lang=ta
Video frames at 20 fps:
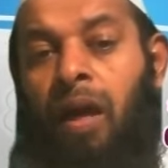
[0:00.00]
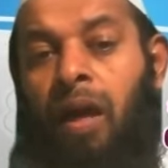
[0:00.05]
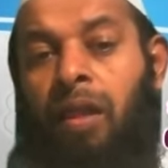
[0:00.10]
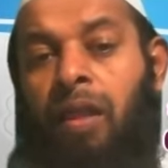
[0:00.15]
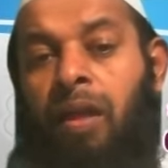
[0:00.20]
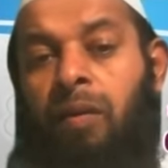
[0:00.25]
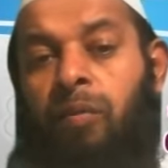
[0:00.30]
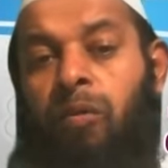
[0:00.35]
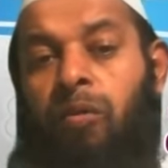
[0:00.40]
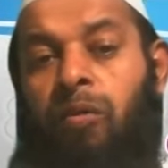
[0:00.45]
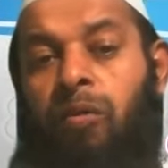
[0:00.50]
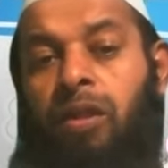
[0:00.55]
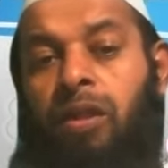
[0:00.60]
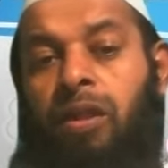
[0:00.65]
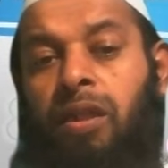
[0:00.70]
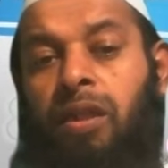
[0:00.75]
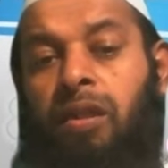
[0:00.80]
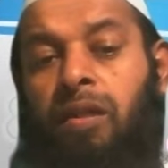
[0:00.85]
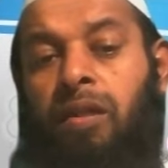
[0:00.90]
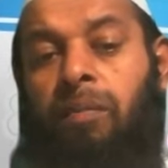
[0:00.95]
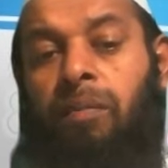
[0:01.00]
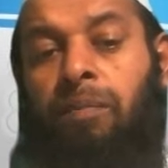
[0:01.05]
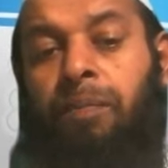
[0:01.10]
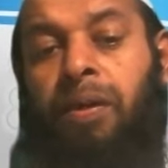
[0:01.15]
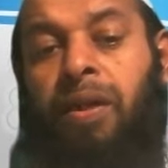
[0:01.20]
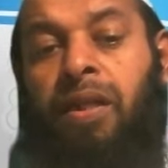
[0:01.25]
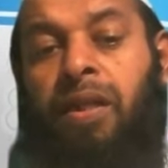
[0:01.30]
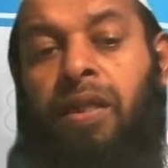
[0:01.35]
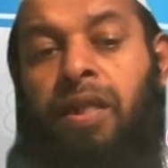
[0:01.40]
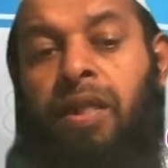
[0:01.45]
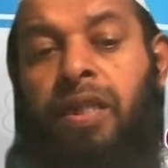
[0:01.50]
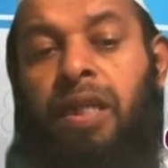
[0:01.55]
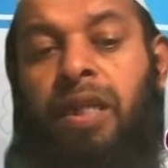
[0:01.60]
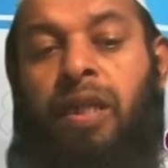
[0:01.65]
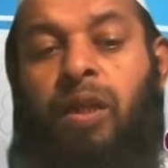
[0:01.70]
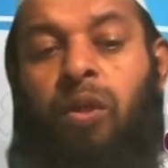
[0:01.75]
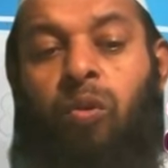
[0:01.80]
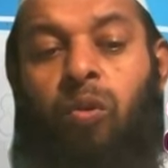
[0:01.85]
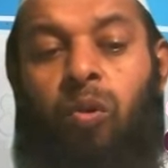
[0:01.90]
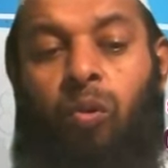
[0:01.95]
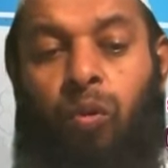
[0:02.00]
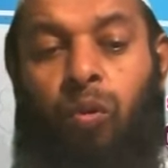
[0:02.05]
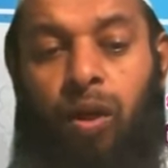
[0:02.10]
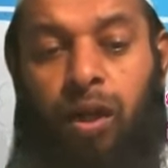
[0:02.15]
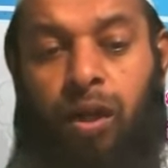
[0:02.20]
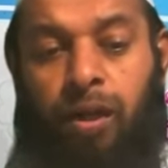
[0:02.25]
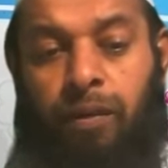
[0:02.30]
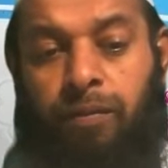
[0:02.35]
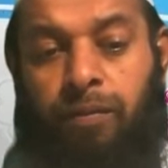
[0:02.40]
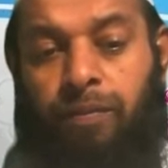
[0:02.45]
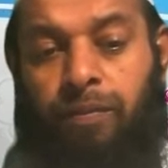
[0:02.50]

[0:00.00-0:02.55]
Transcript: அதே போன்று பன்றியை கொள்வார்